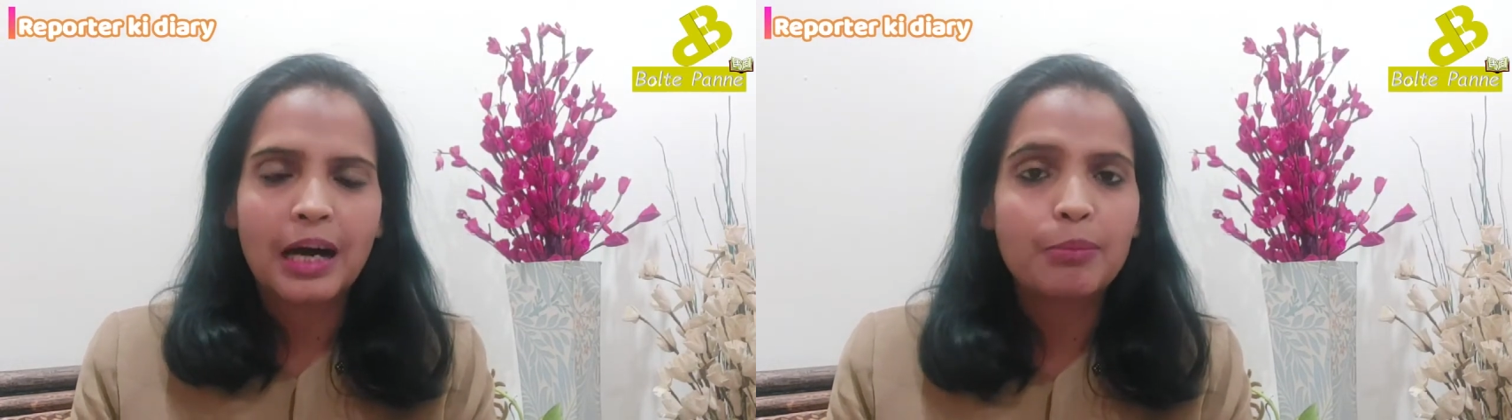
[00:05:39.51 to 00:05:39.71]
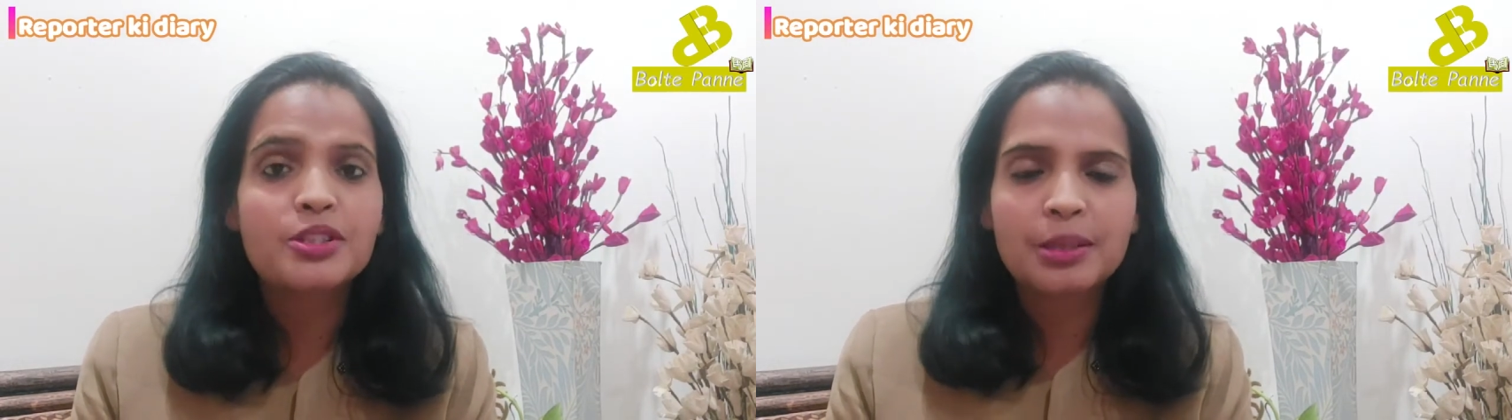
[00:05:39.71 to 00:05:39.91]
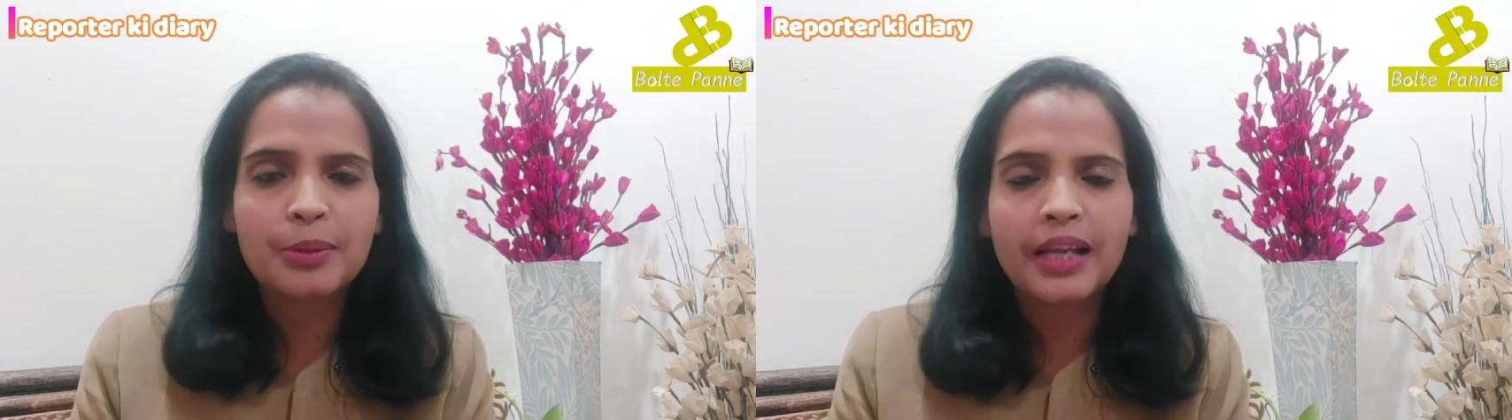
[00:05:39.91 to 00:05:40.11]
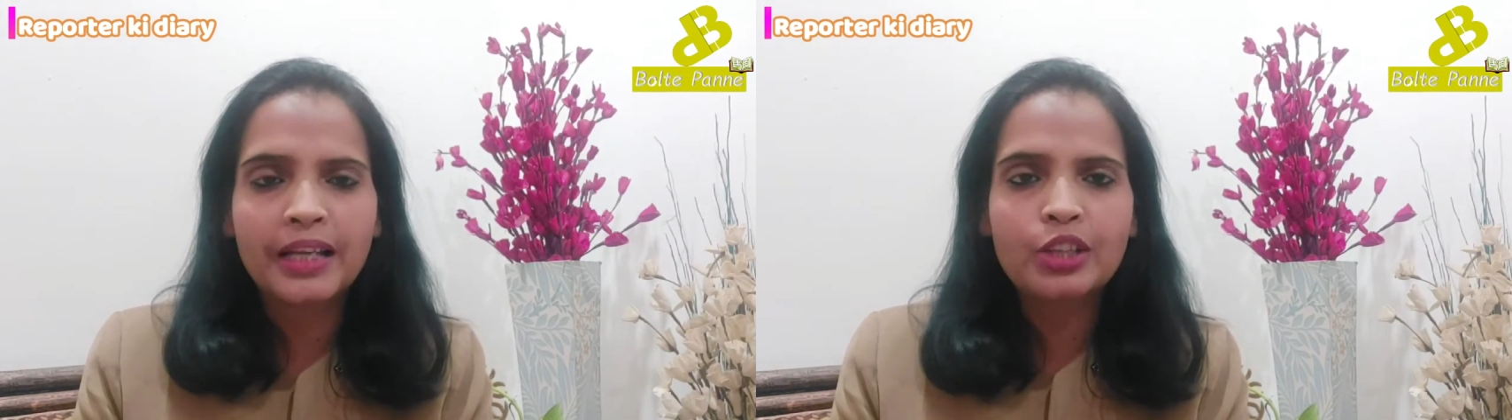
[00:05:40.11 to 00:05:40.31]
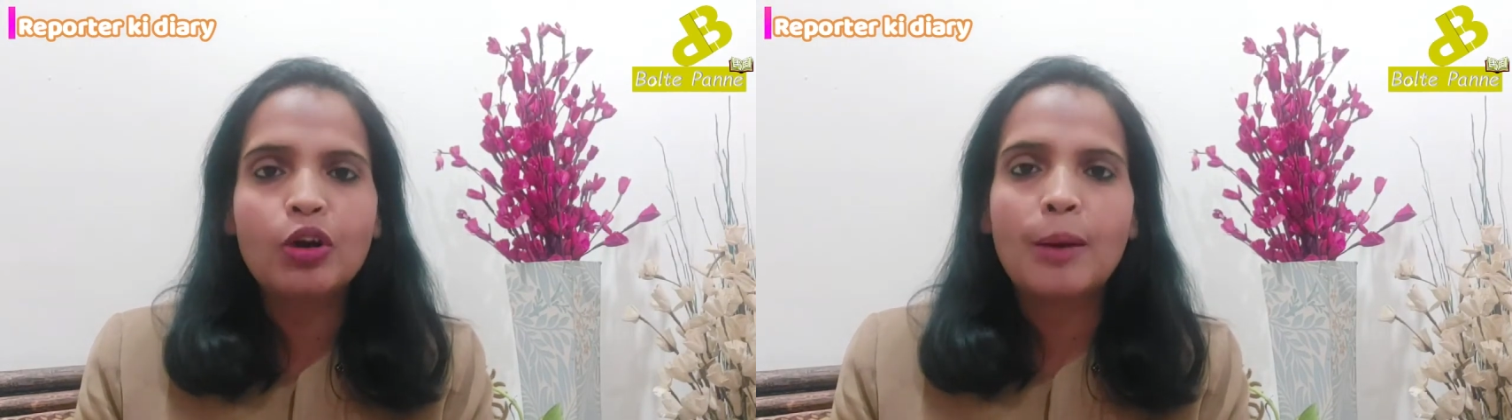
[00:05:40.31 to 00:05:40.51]
आप उससे
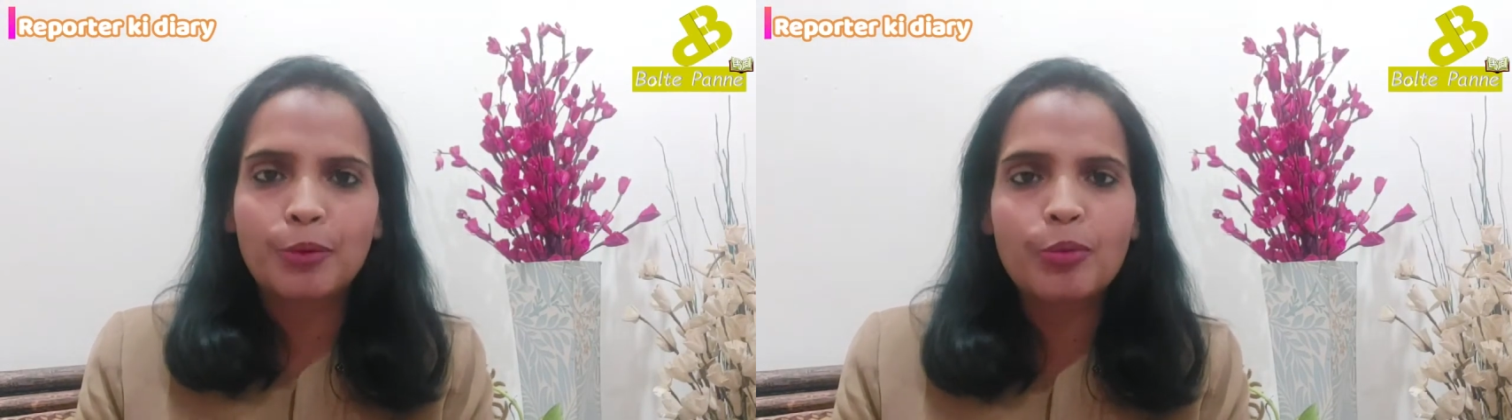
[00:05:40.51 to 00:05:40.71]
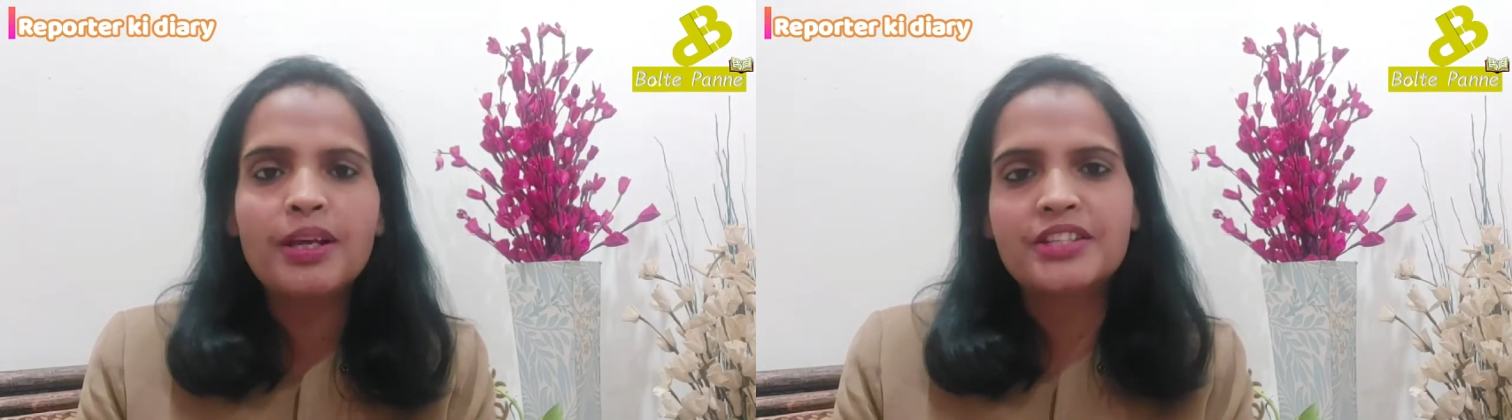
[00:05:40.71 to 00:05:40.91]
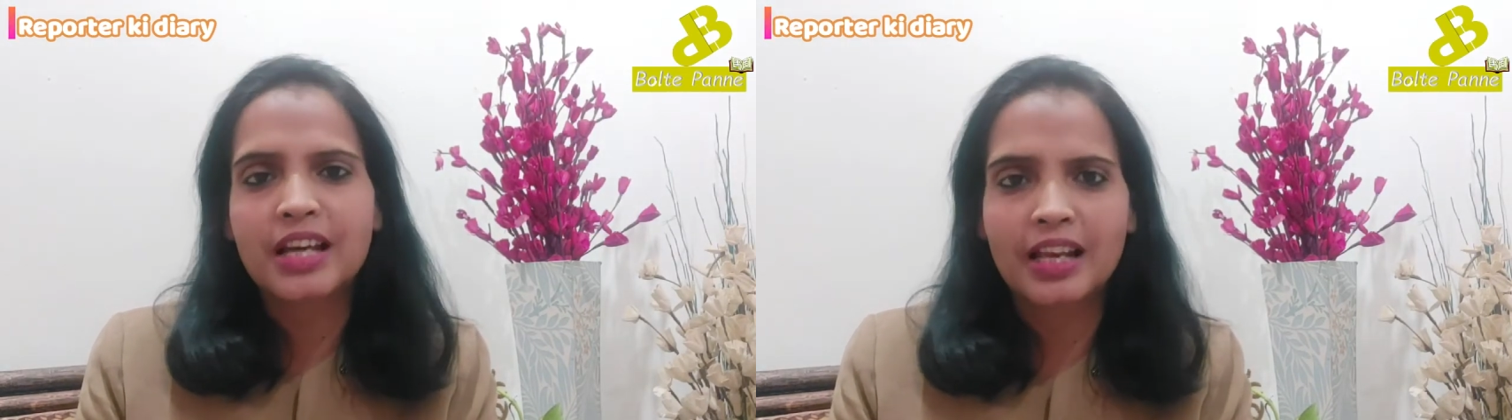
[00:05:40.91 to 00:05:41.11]
मिलेंगी तो आपको भी अच्छा